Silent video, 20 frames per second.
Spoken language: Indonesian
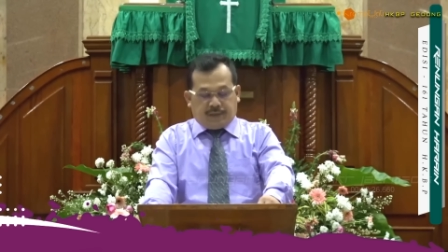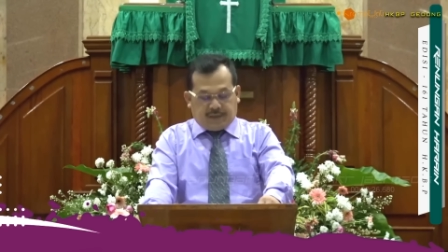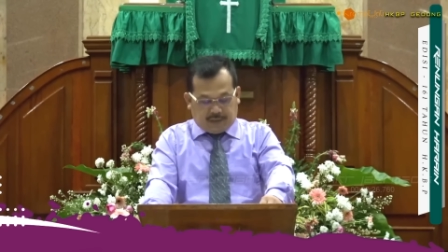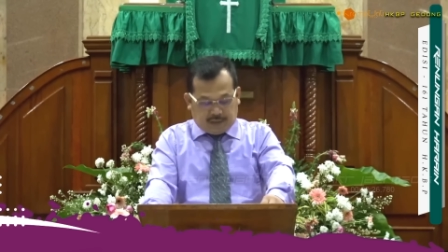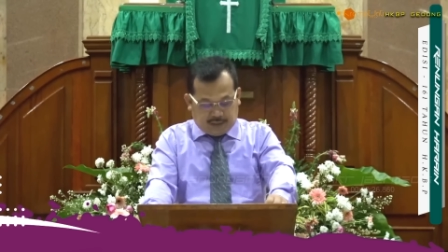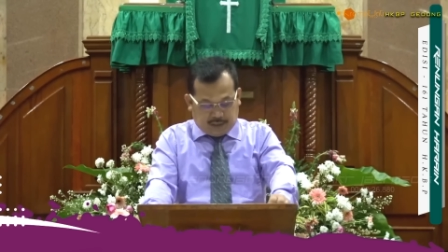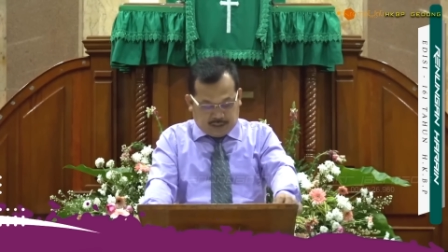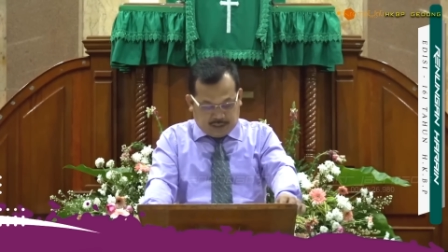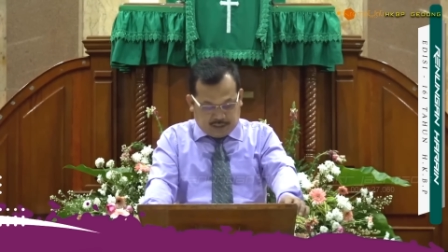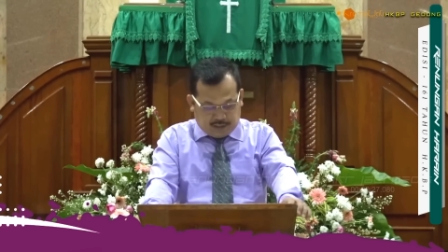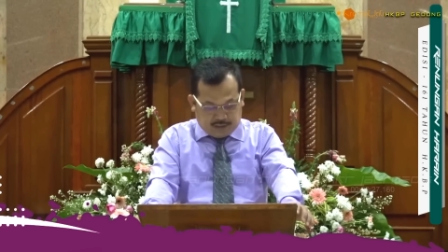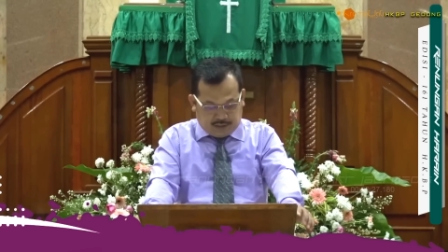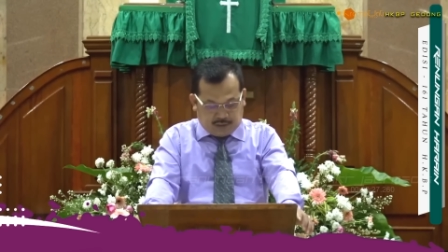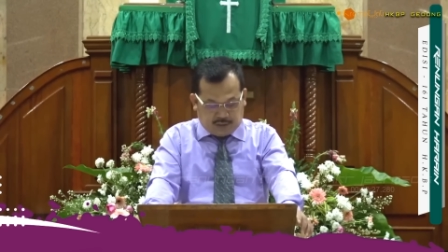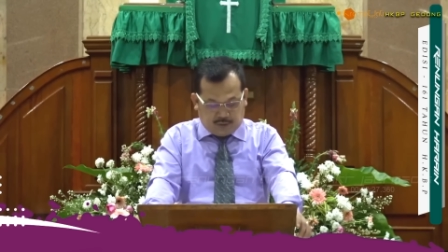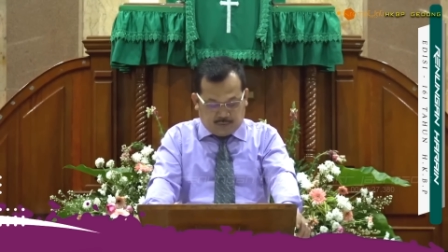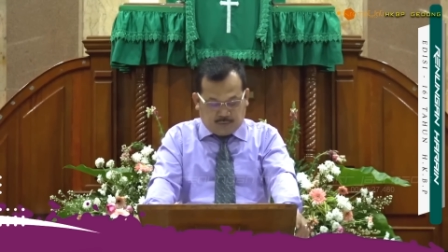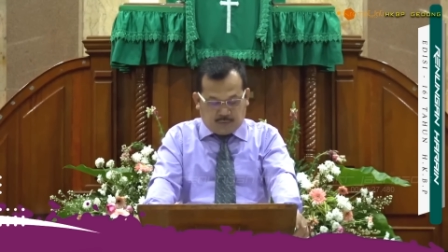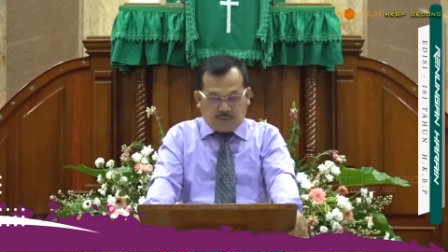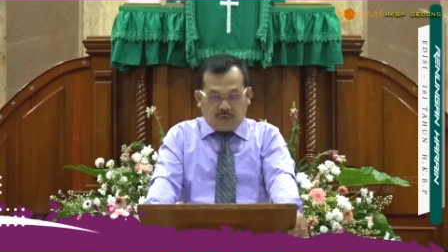
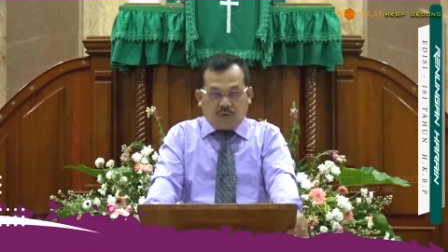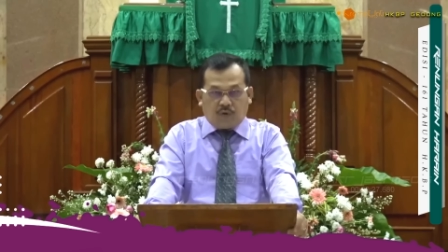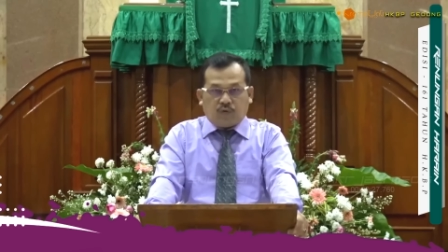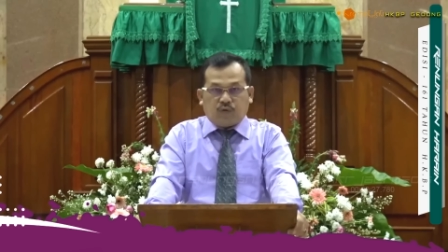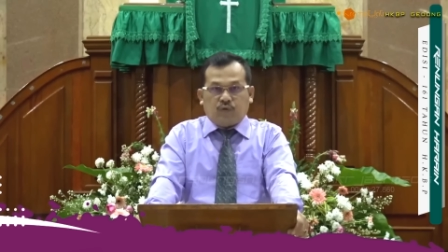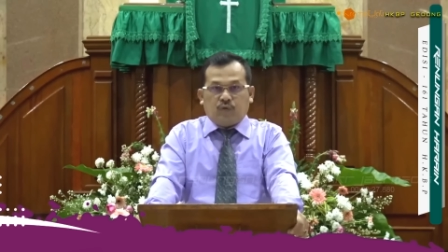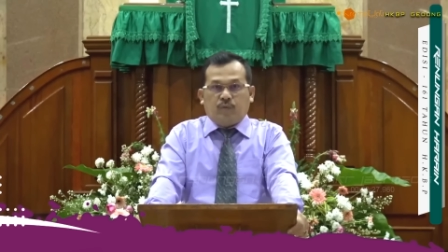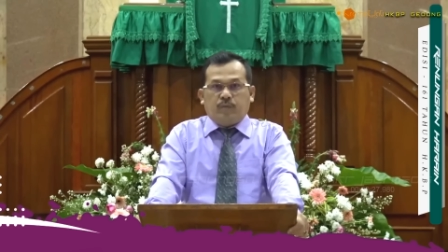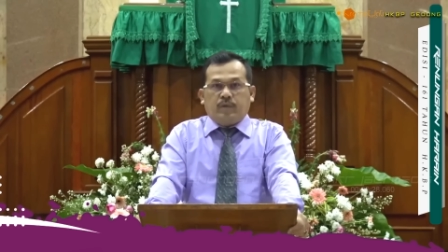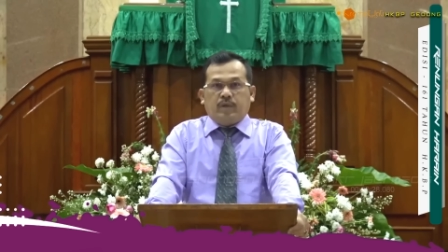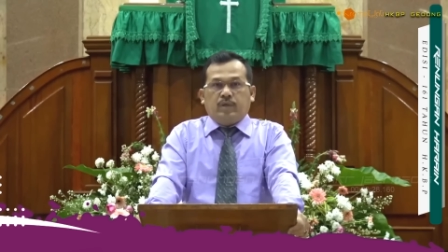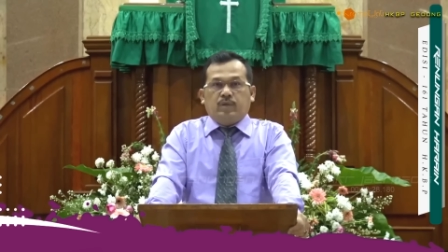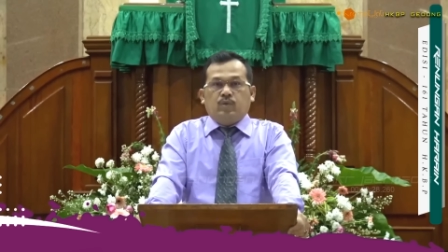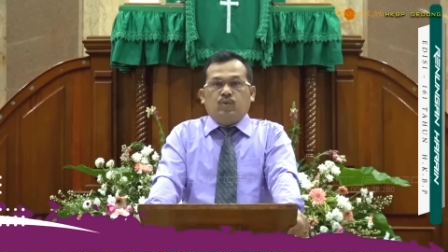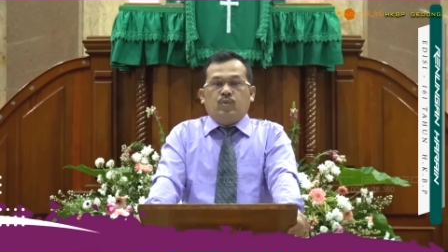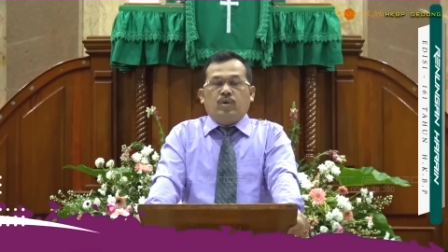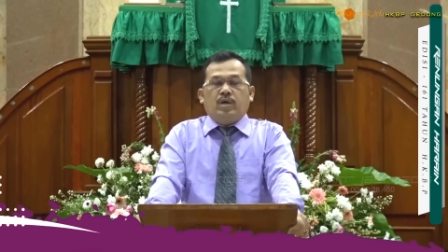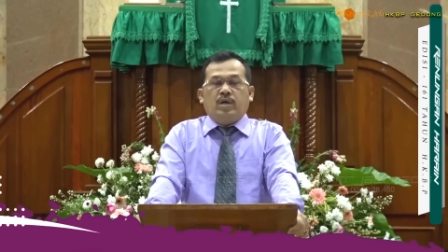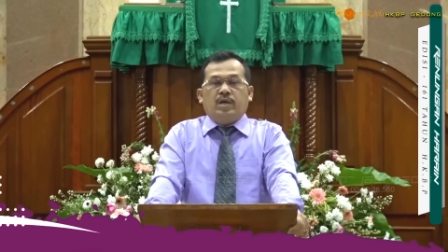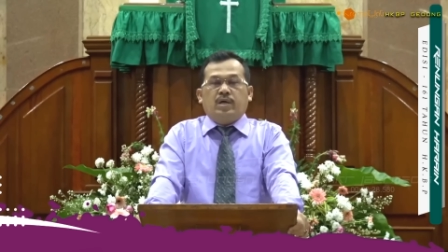Senin 10 Oktober
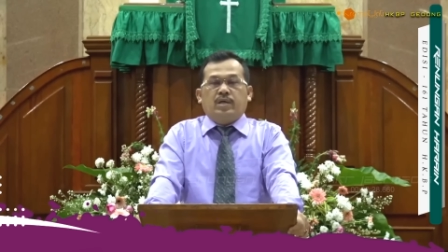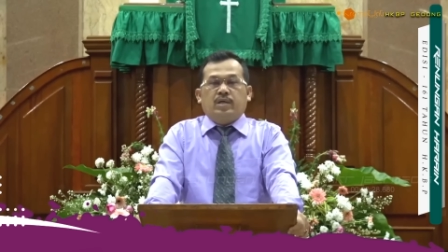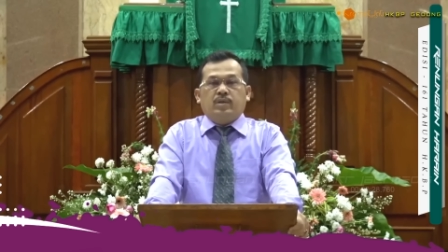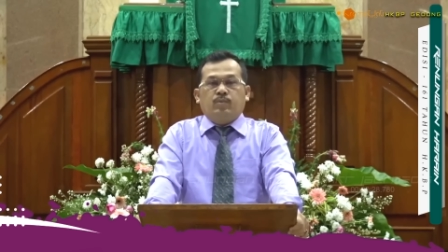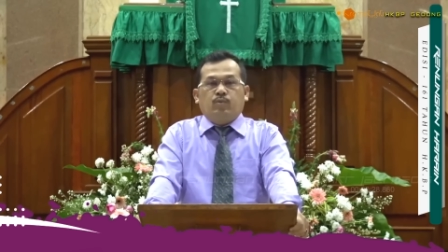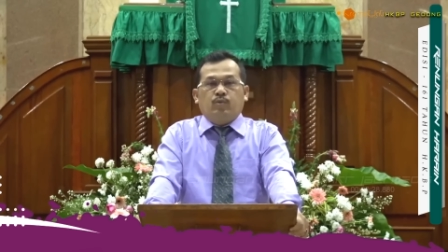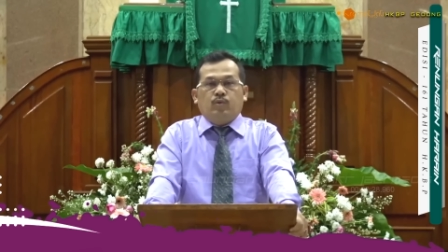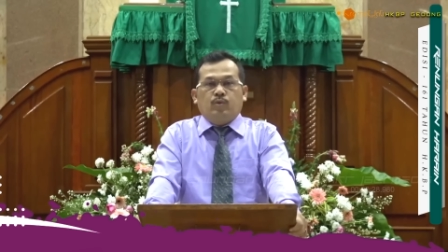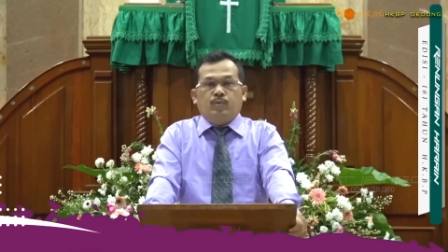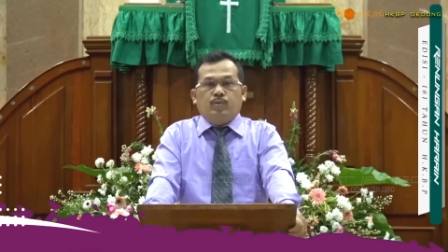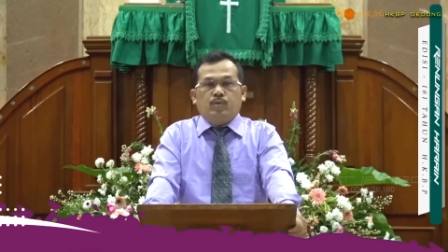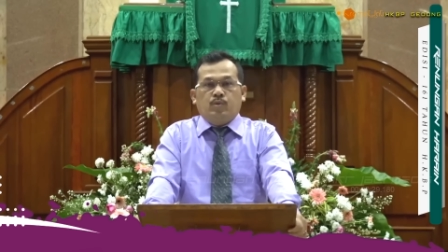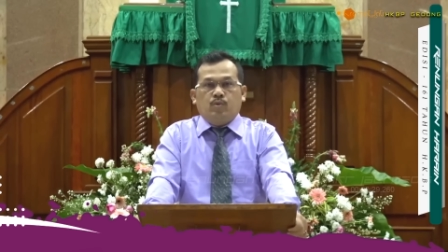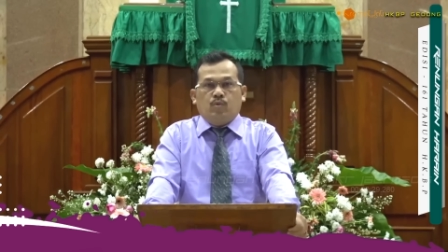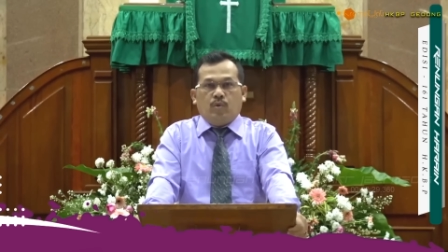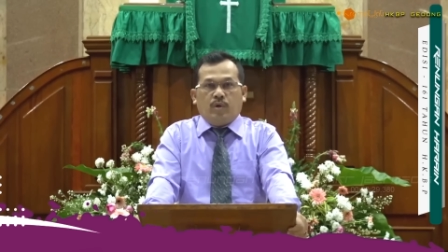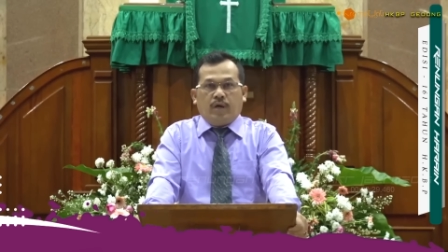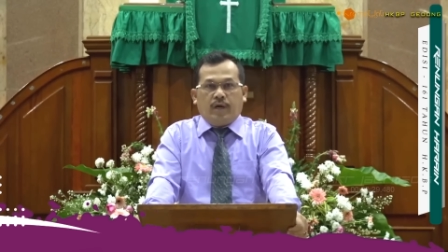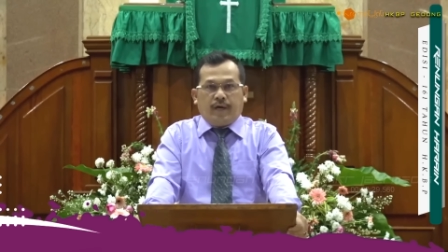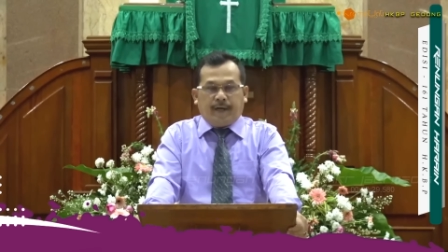2022